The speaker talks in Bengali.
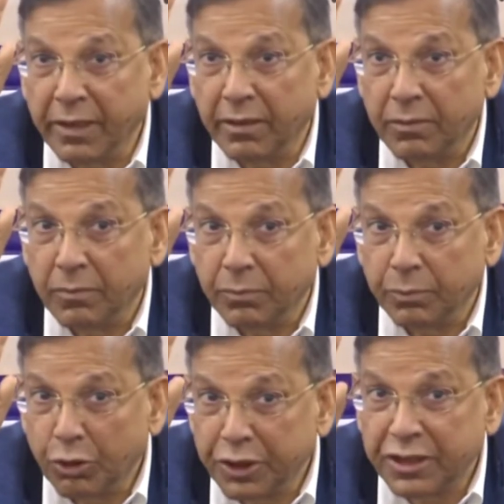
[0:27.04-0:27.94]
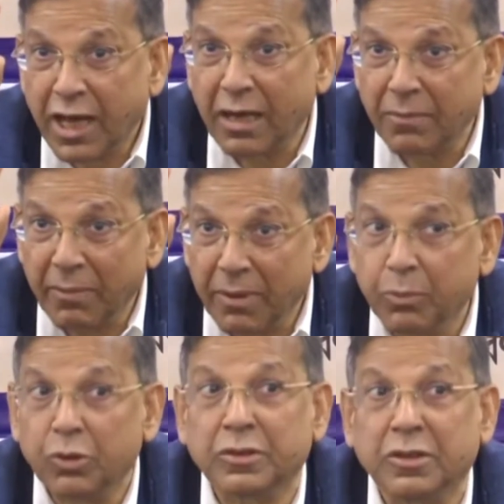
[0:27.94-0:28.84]
আমি
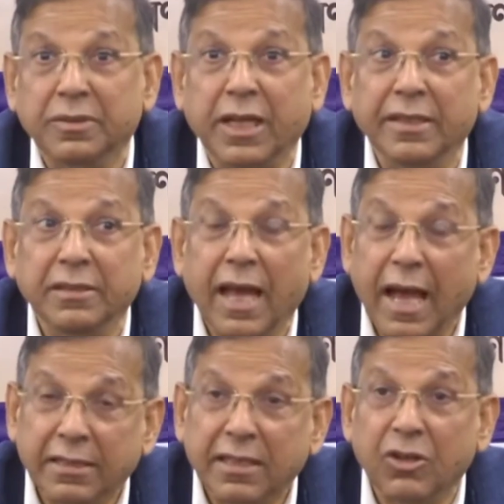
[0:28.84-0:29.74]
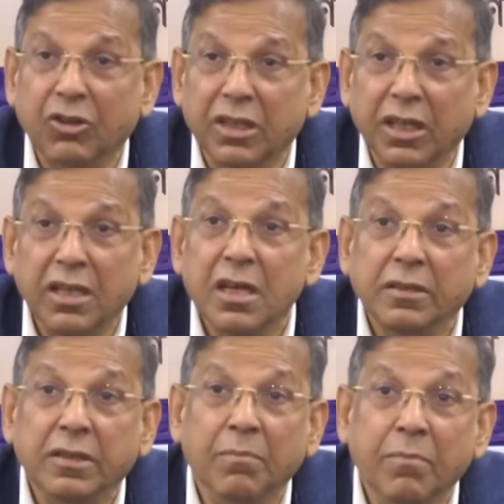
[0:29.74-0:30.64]
পরিষ্কারভাবে বলতে চাই একটা কথা
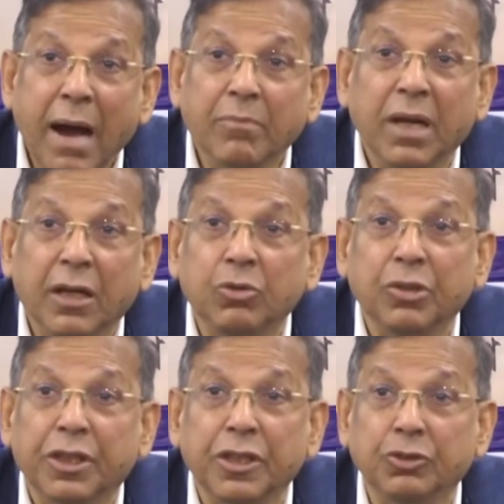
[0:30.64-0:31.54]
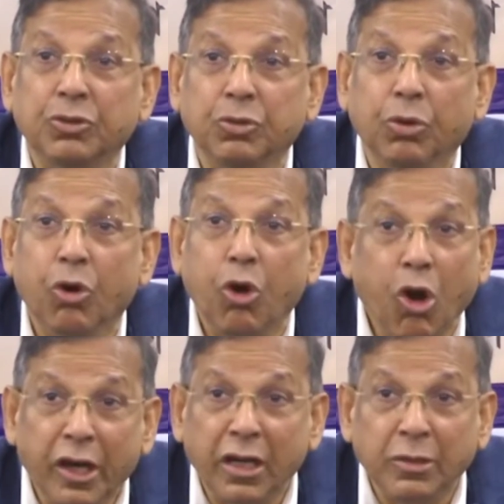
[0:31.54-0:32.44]
যে মামলাগুলি কিন্তু
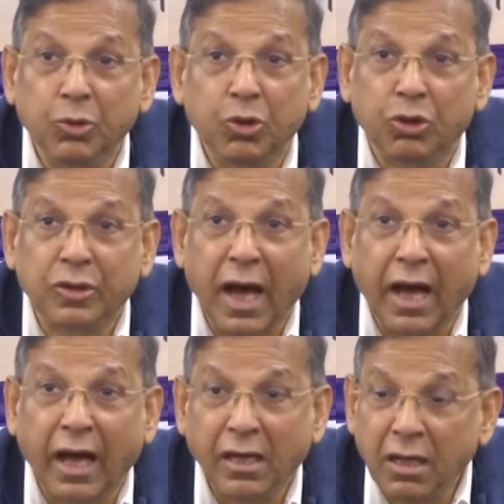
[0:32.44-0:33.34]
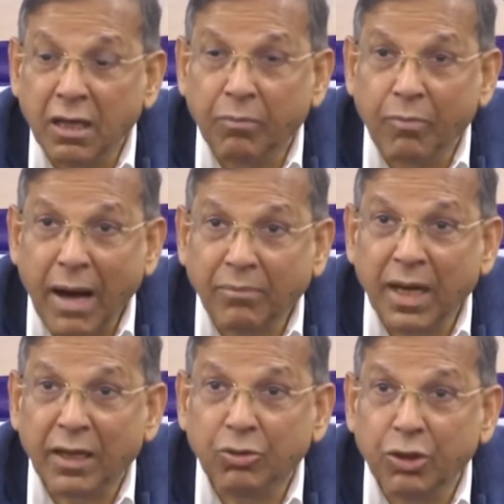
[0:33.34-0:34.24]
হয়রানিমূলক না
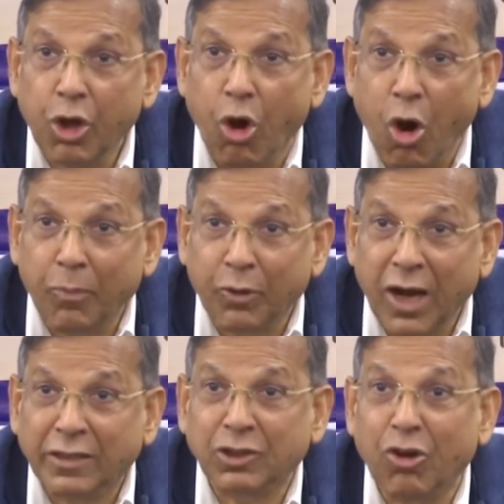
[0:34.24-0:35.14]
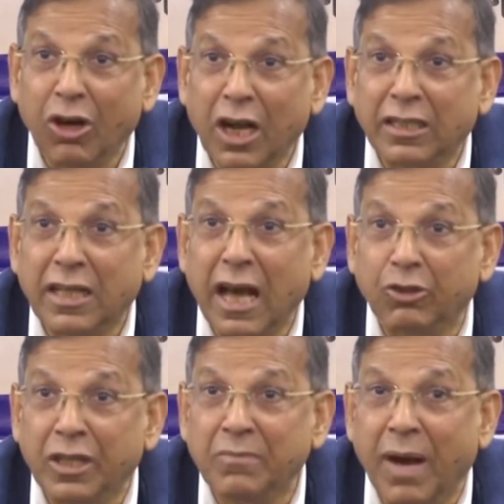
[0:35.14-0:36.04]
মামলাগুলি অপরাধ করার
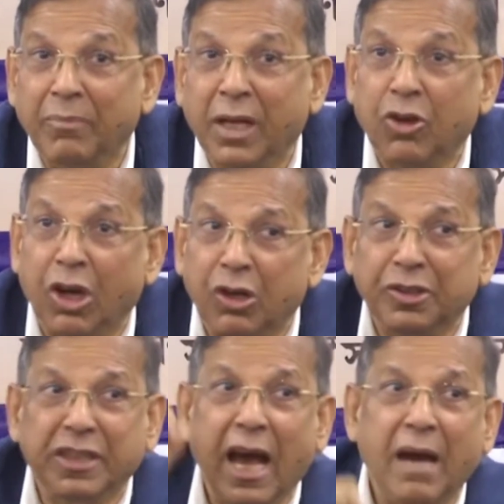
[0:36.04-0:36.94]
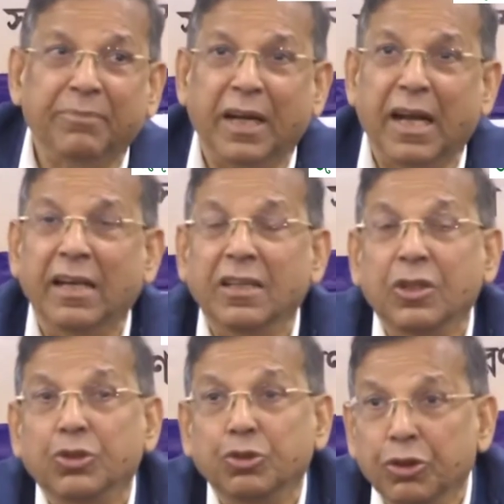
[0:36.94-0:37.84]
কারণেই মামলা করা হয়েছে আপনারা
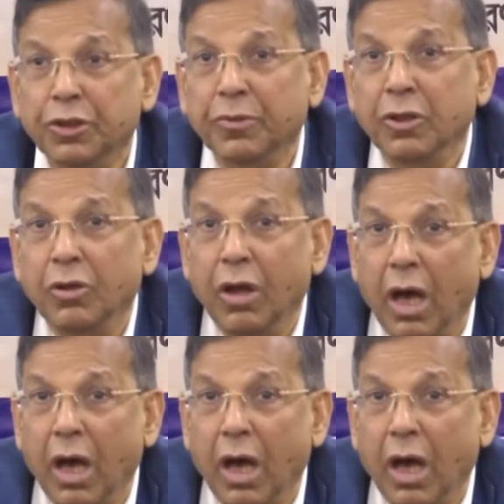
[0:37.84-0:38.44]
যদি